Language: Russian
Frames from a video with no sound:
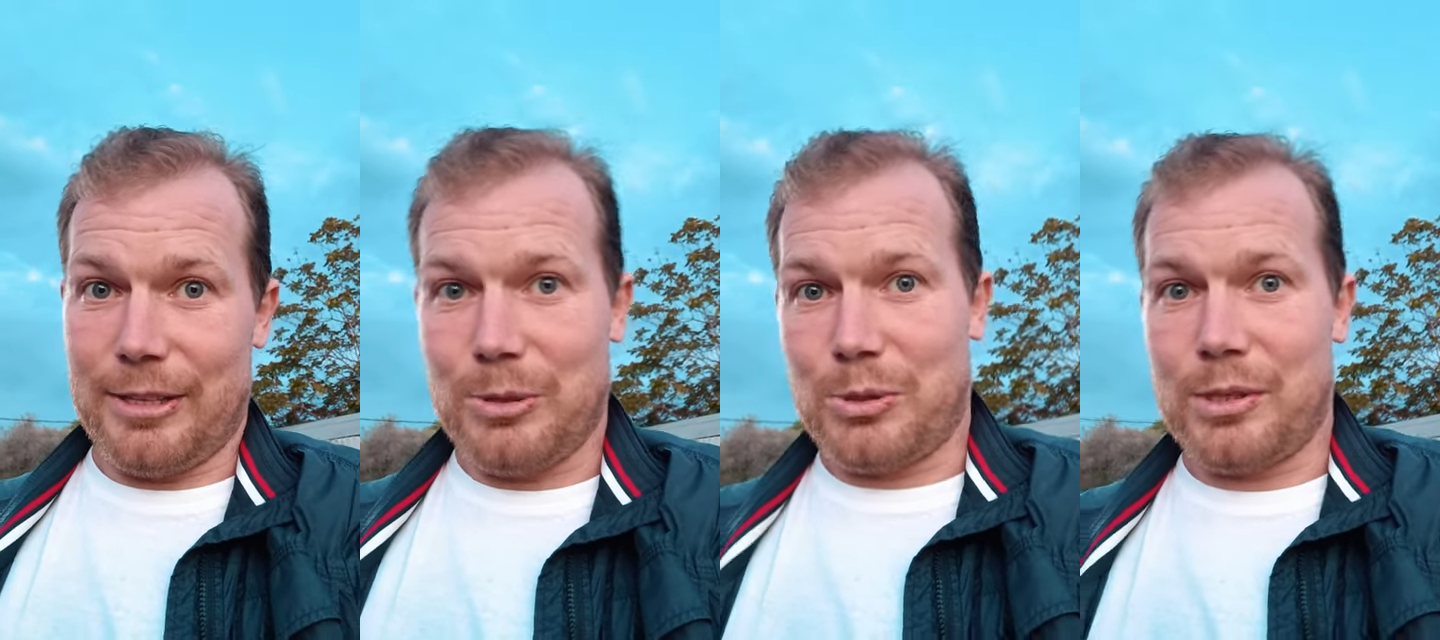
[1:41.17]

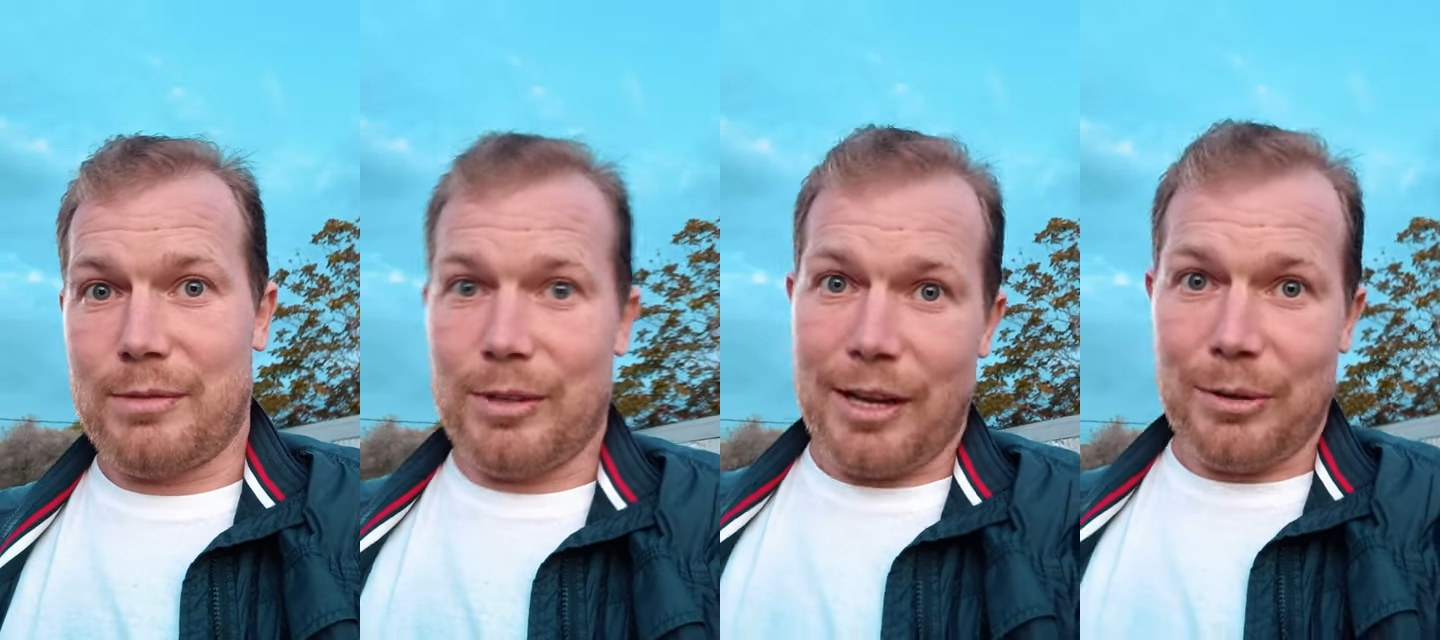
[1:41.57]
идешь на
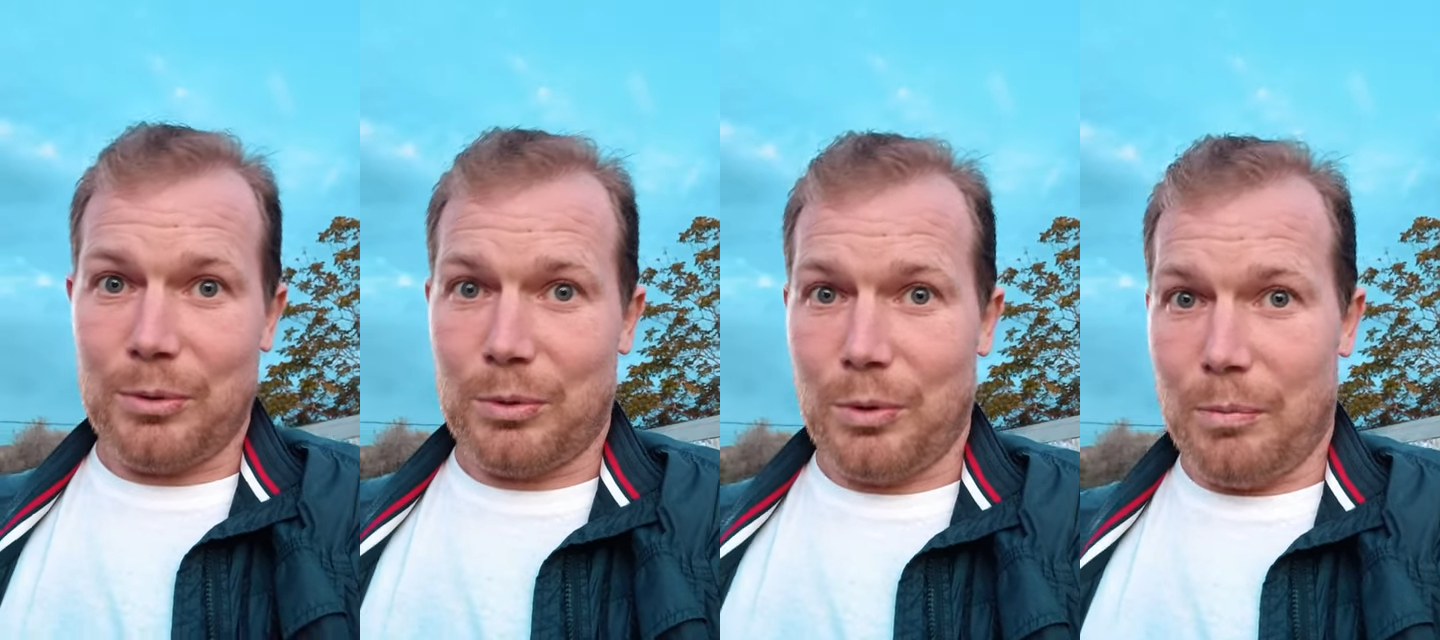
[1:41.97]

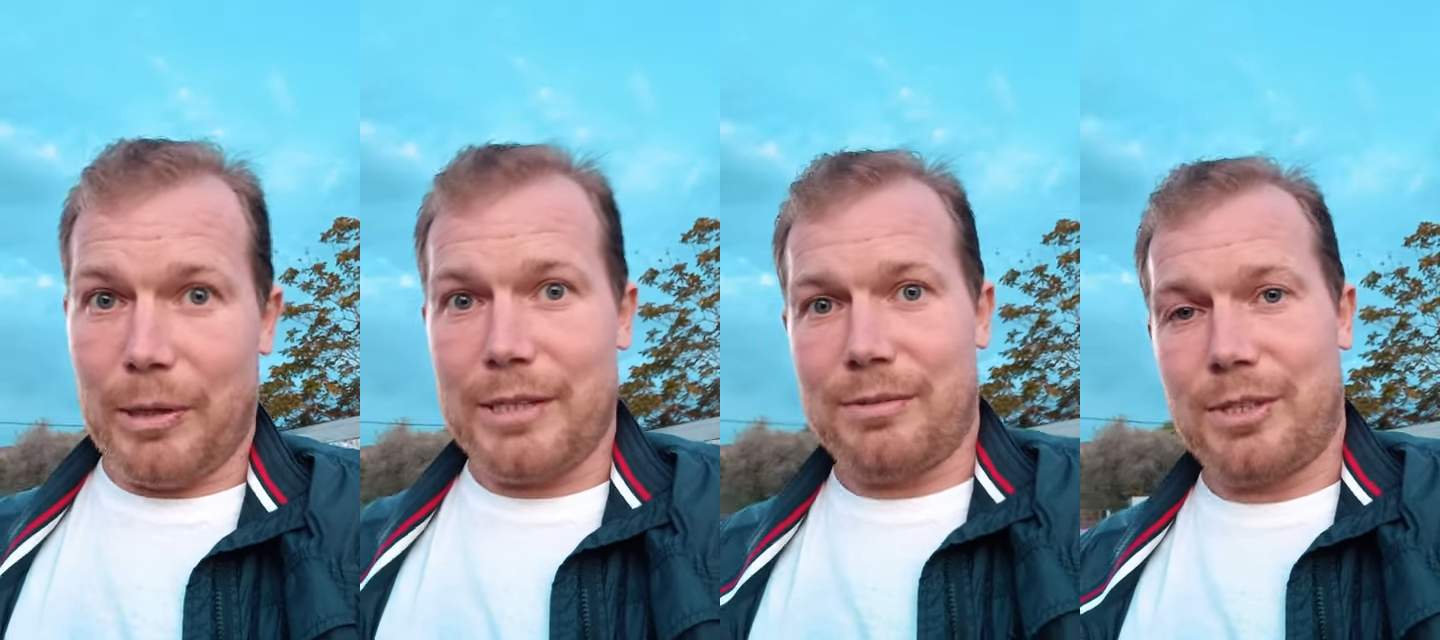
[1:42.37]
свиданку, то
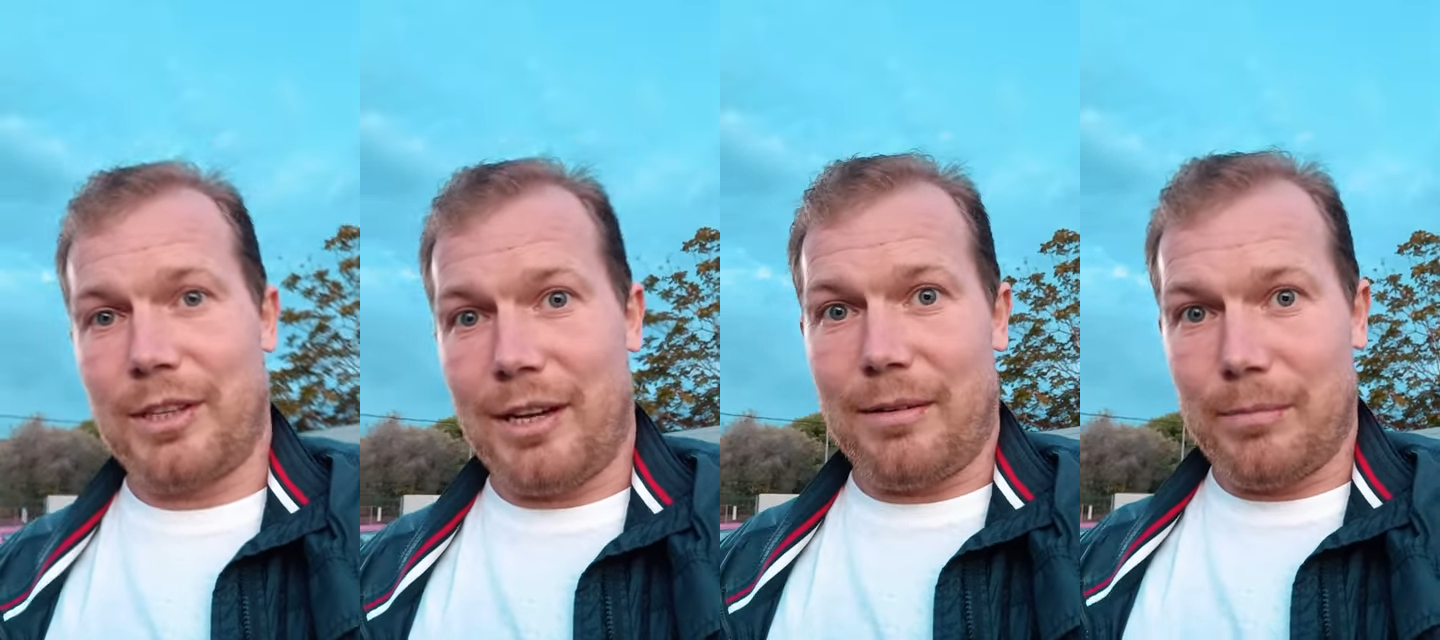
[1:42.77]
платит
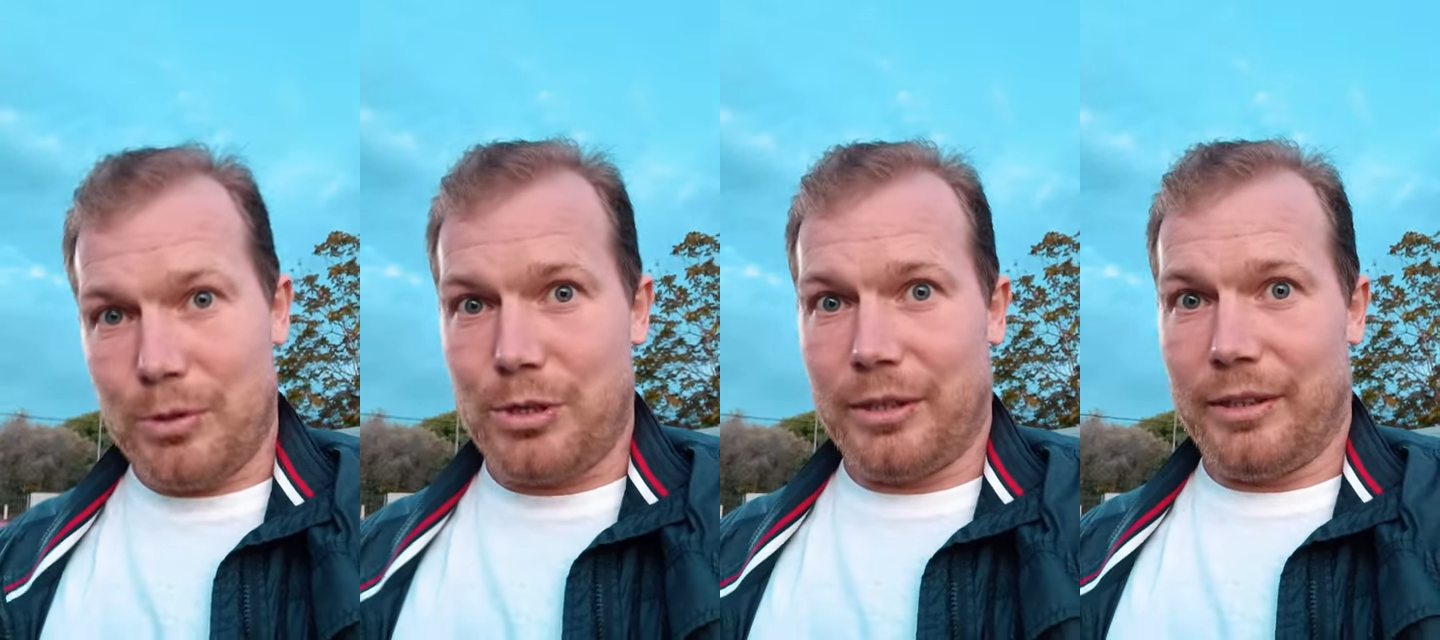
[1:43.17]
всегда
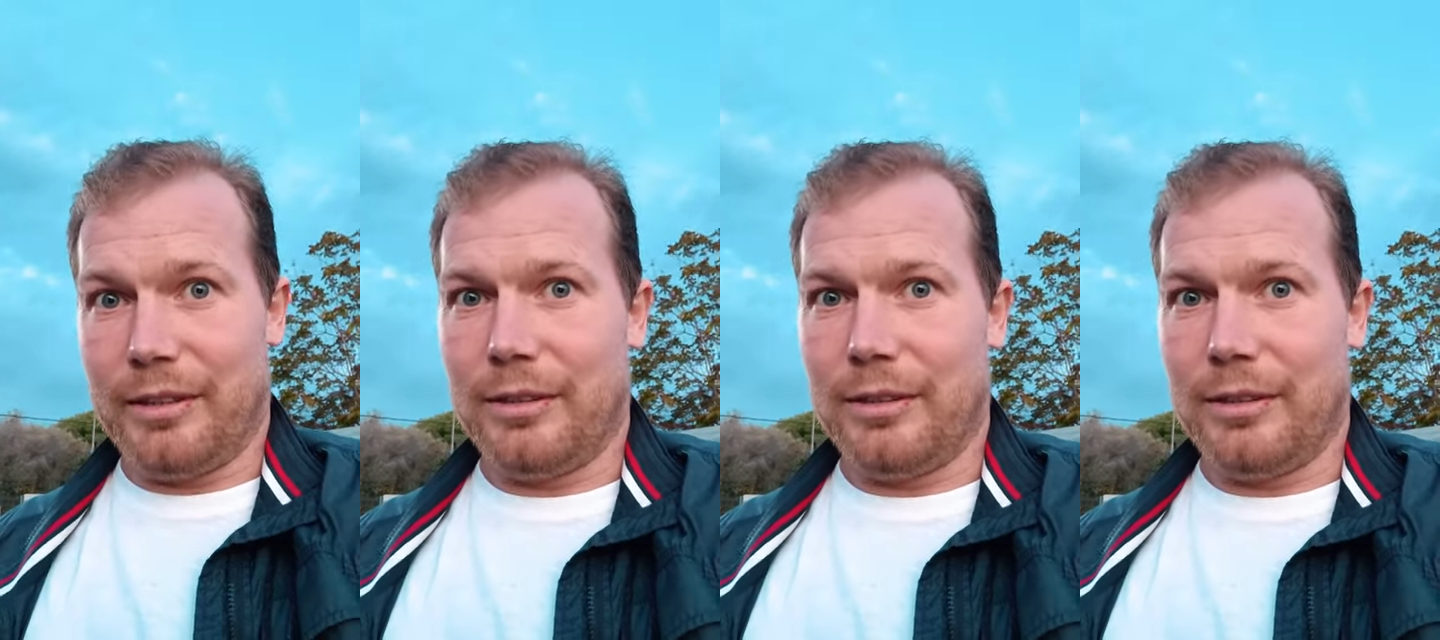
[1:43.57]
мужчина?